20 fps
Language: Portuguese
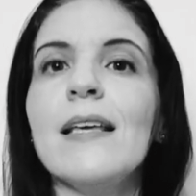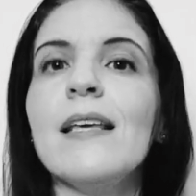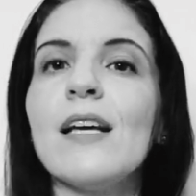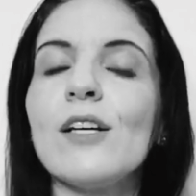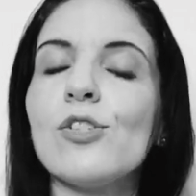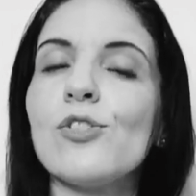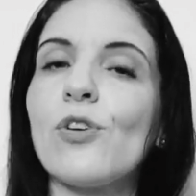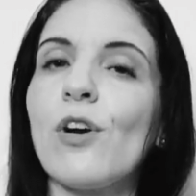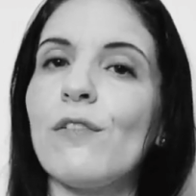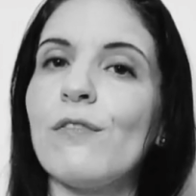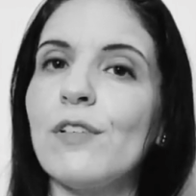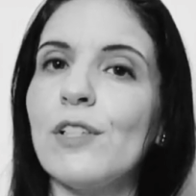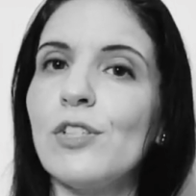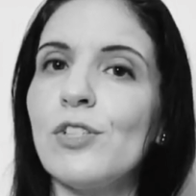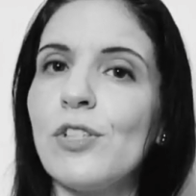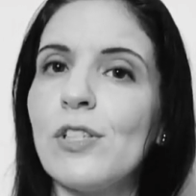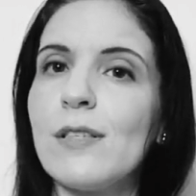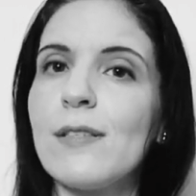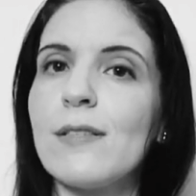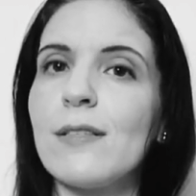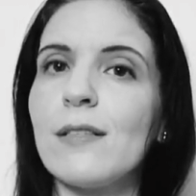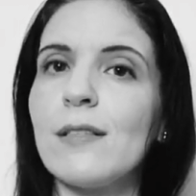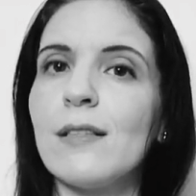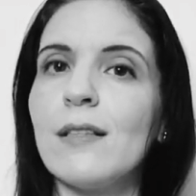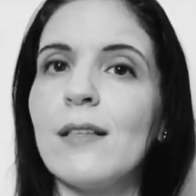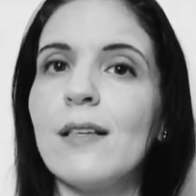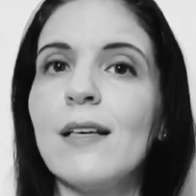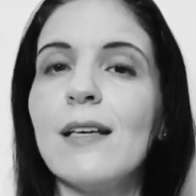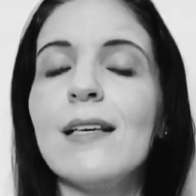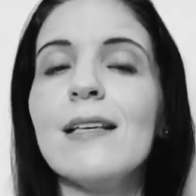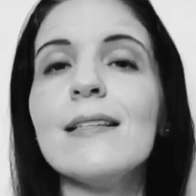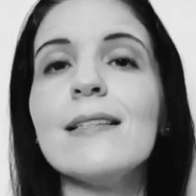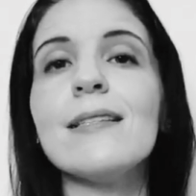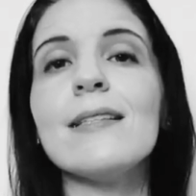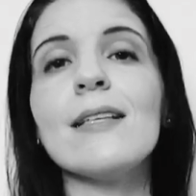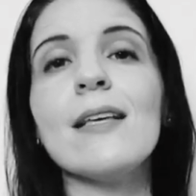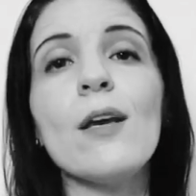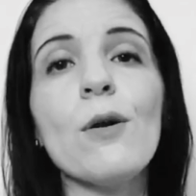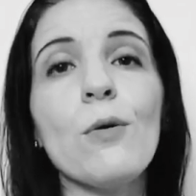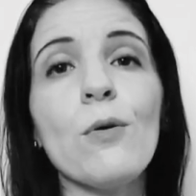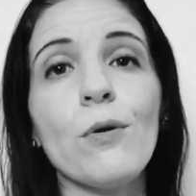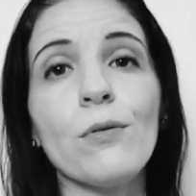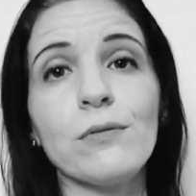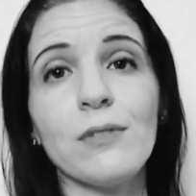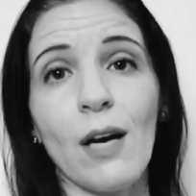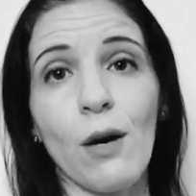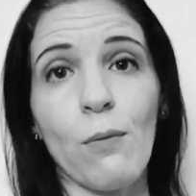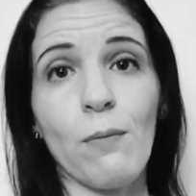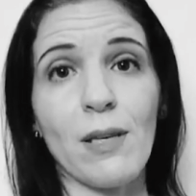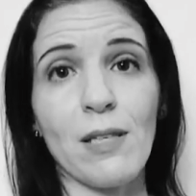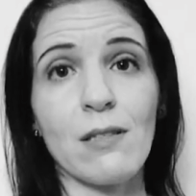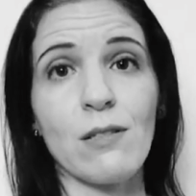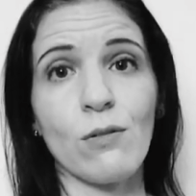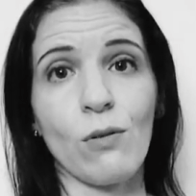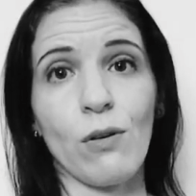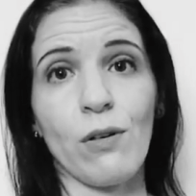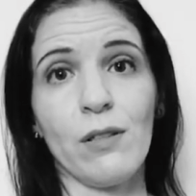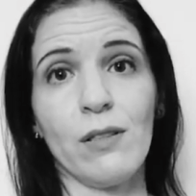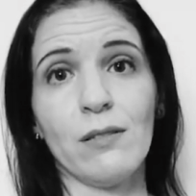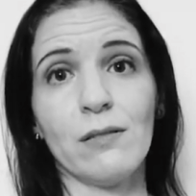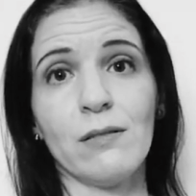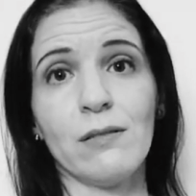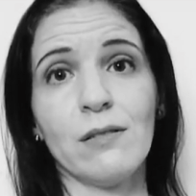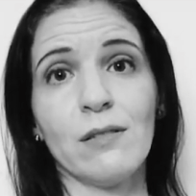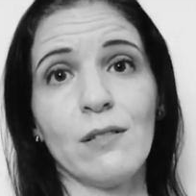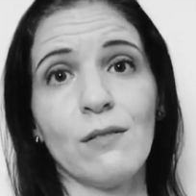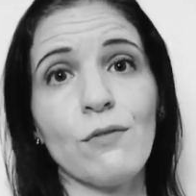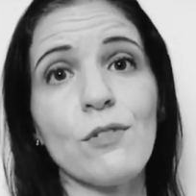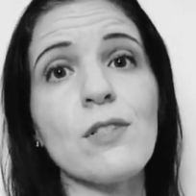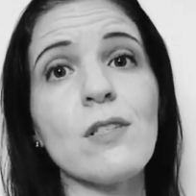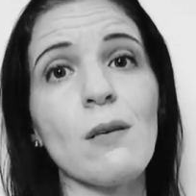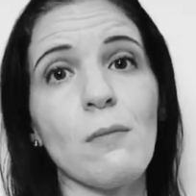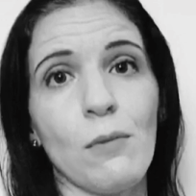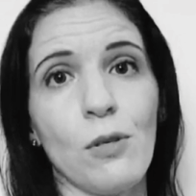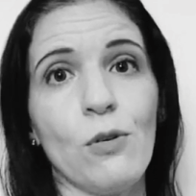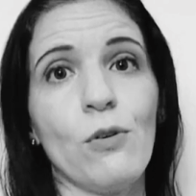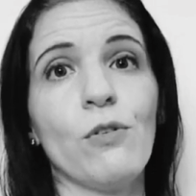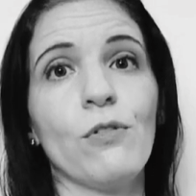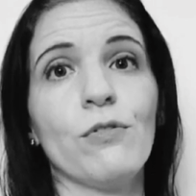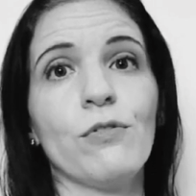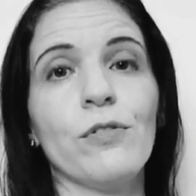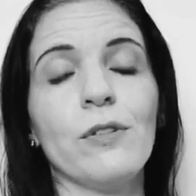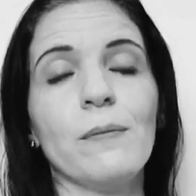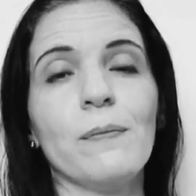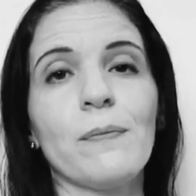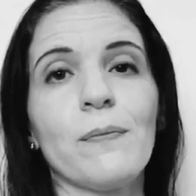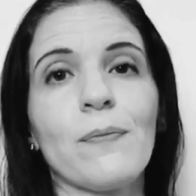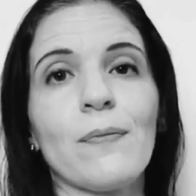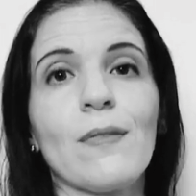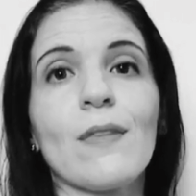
E a jovem disse: E se eu contar uma história? Você me ouve?